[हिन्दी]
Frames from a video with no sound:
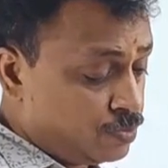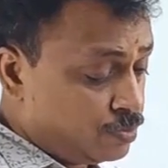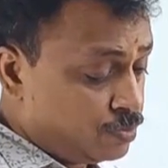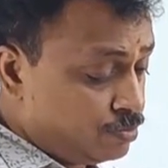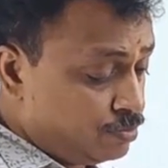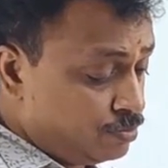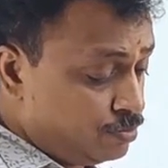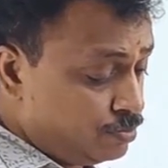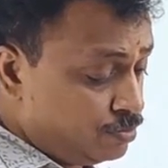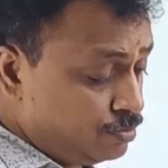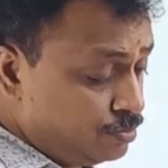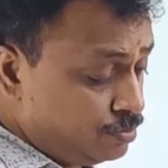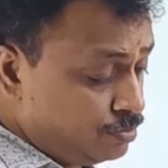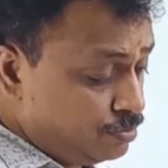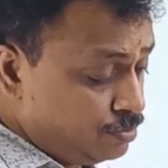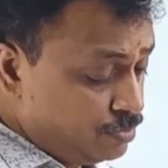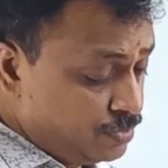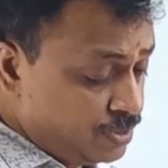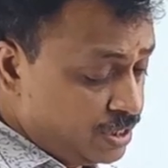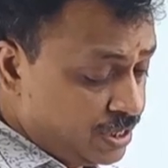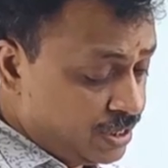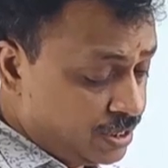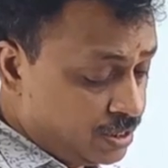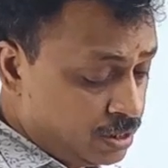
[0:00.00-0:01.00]

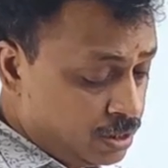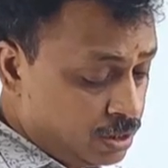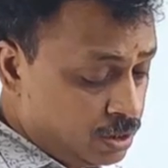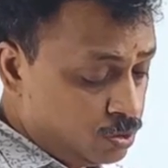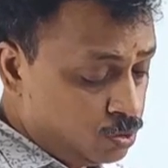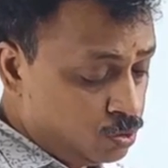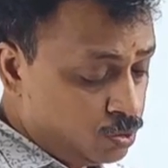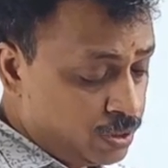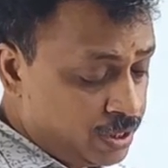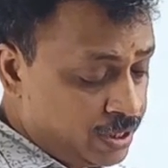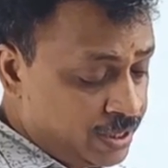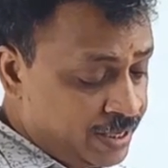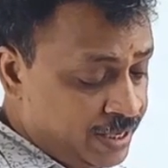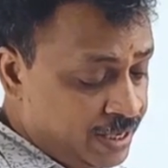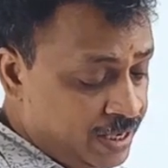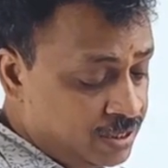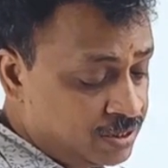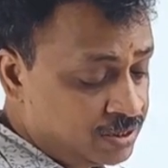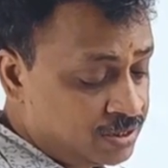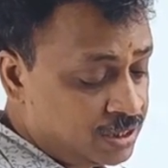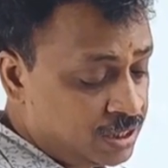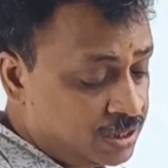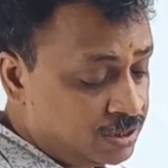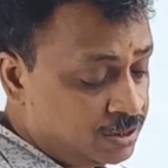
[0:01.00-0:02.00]
हम्म, लिखा हुआ है
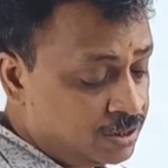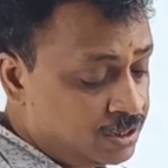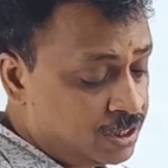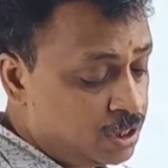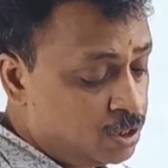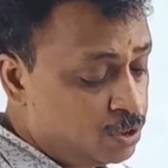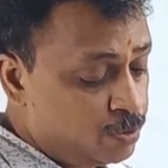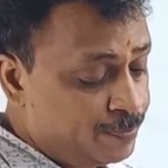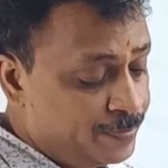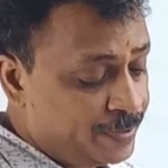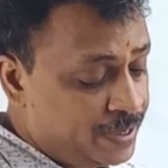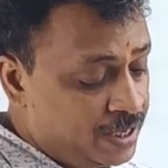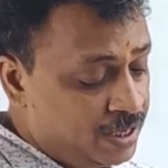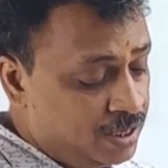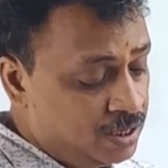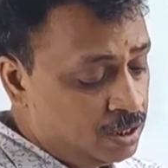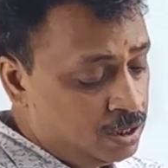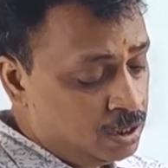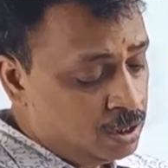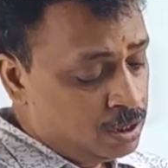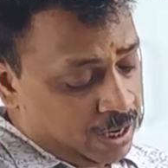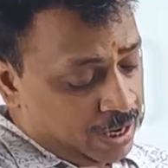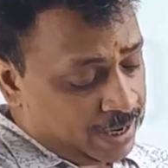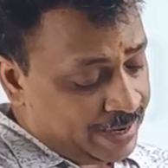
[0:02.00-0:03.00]
सत्तर रुपया
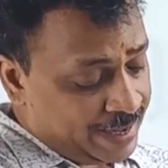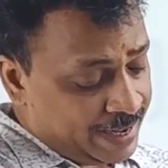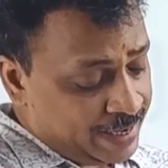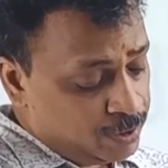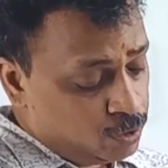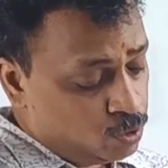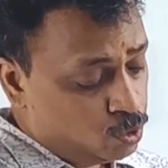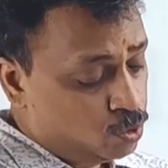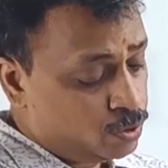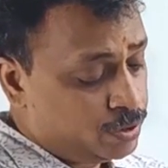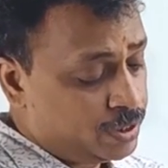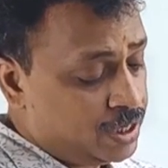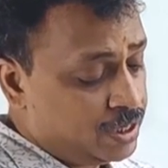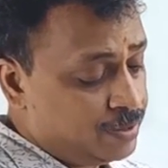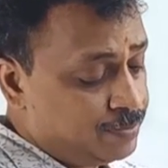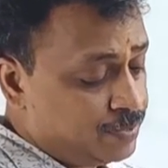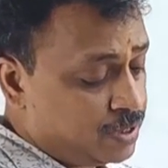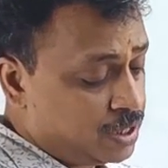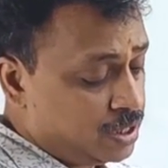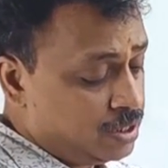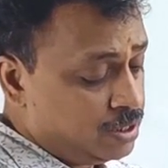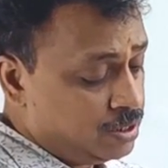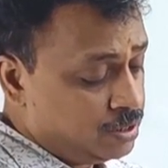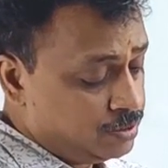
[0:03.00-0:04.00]
अढ़ाई सौ ग्राम
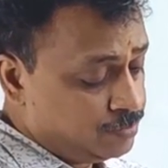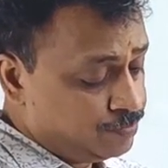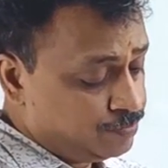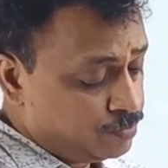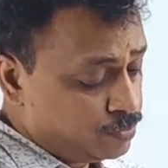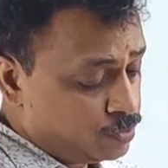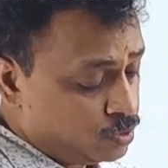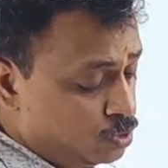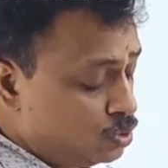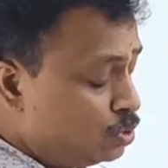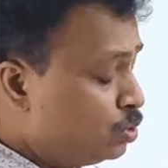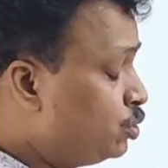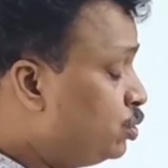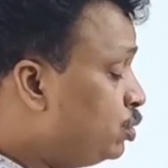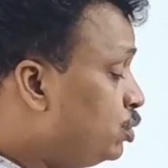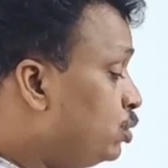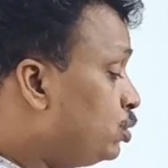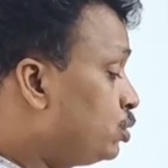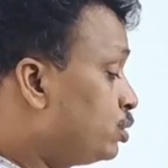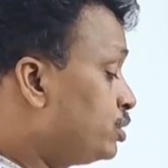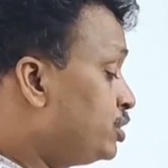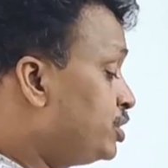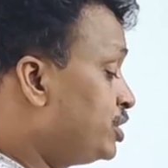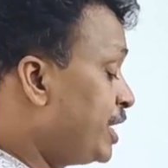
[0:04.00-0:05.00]
का तो
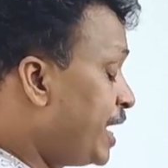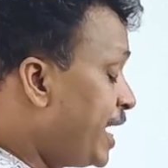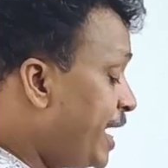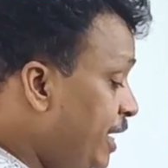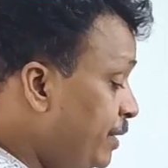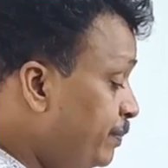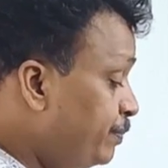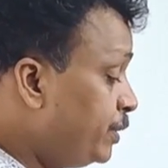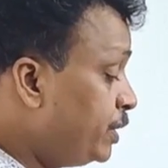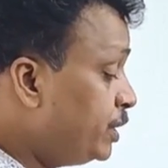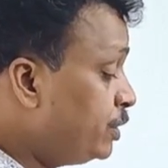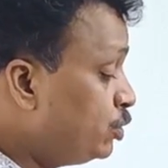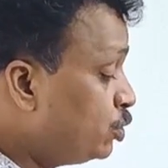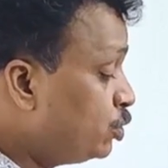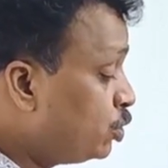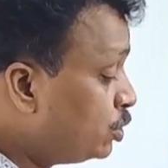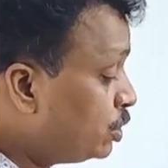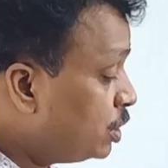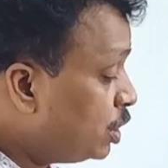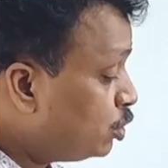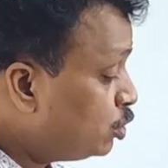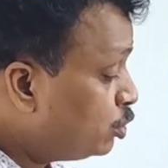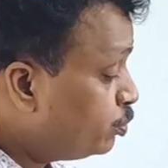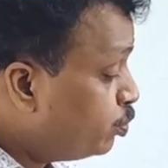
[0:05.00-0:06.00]
चाय भी नो
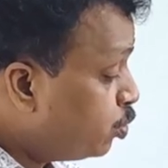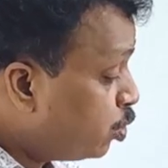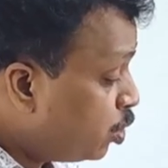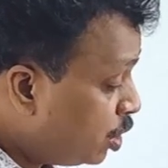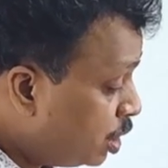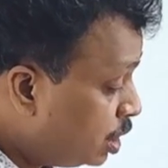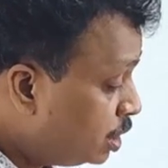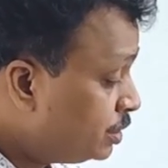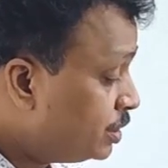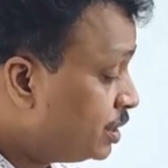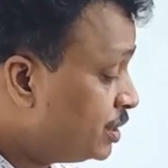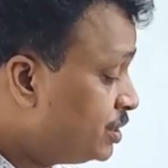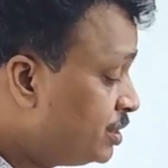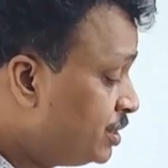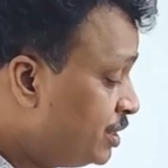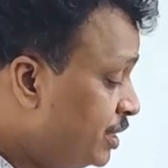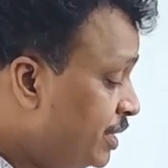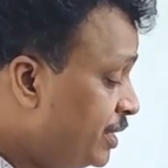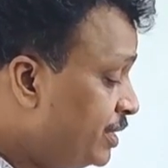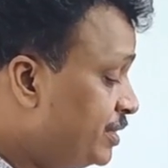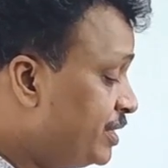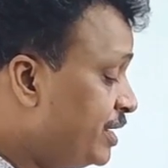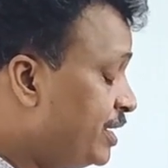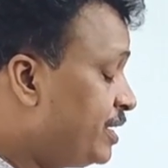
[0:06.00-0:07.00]
डाउट बहुत अच्छी
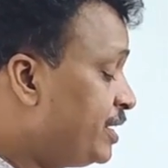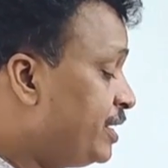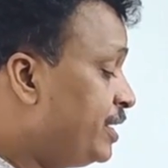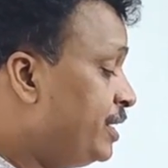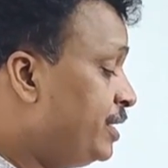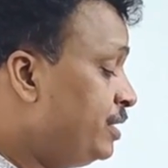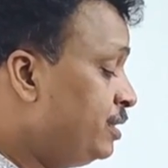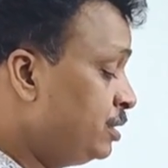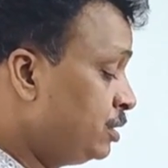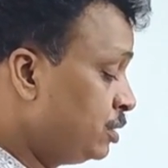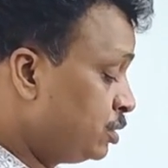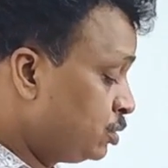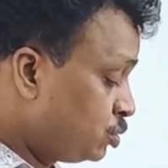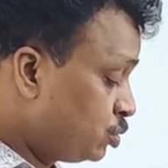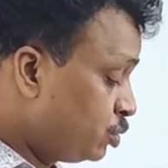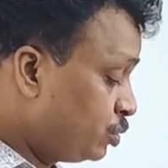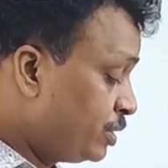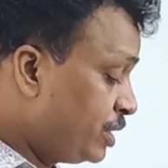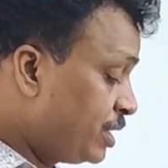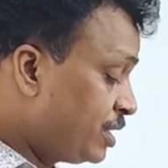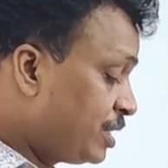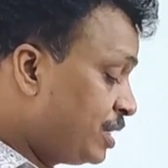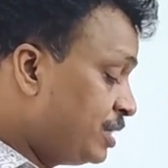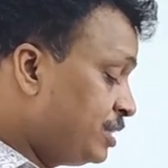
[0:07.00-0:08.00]
दे रहे हैं
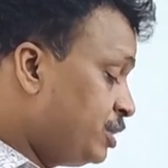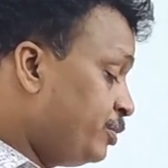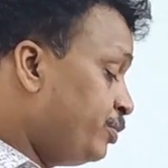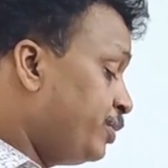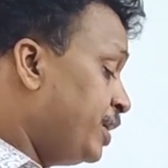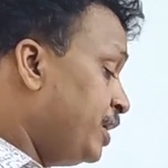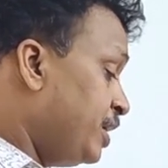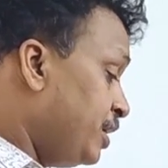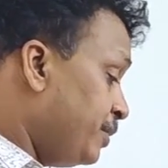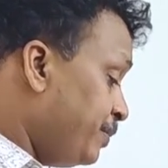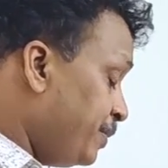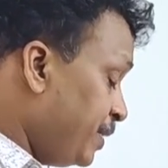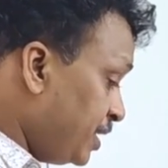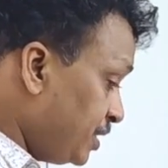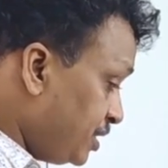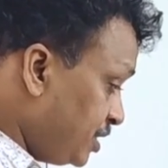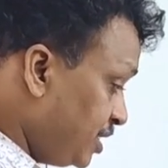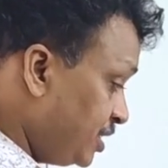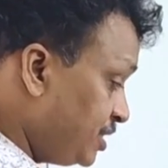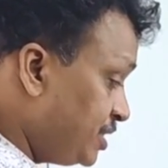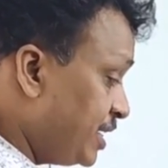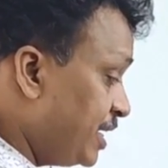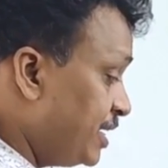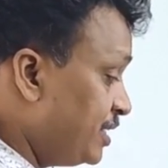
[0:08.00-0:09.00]
सोना गाछी वाले भी
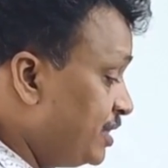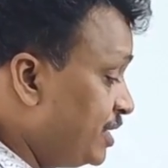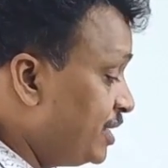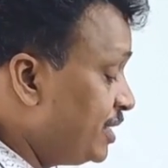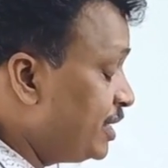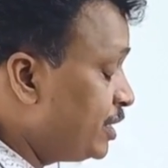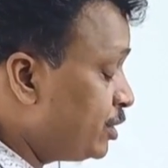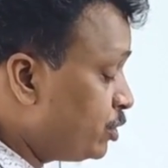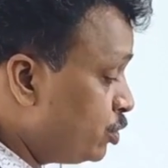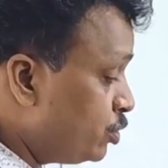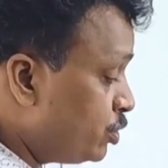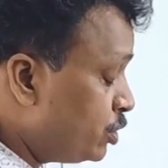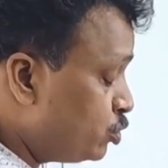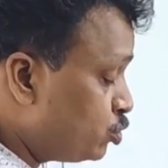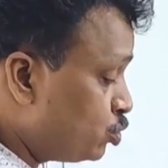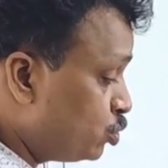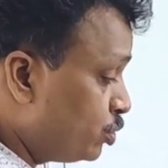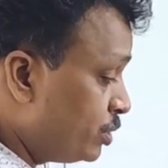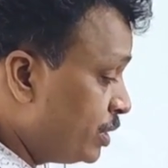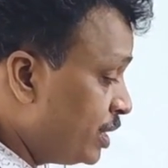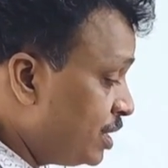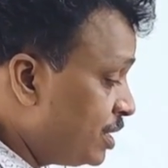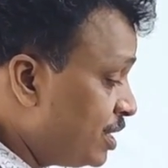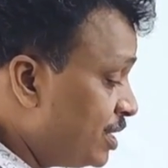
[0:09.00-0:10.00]
अच्छी चाय दे रहे हैं क्योंकि
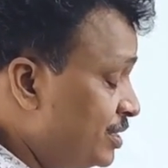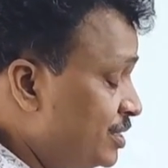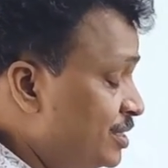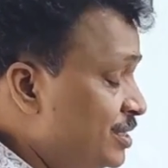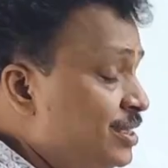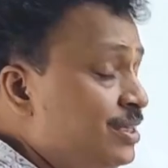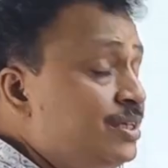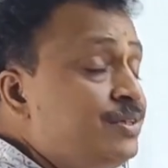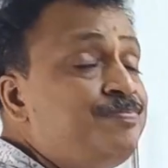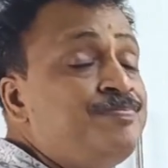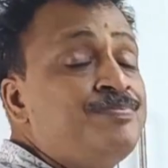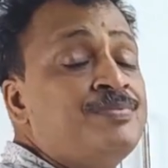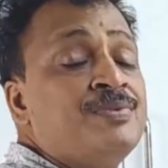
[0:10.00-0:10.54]
सोना गाछी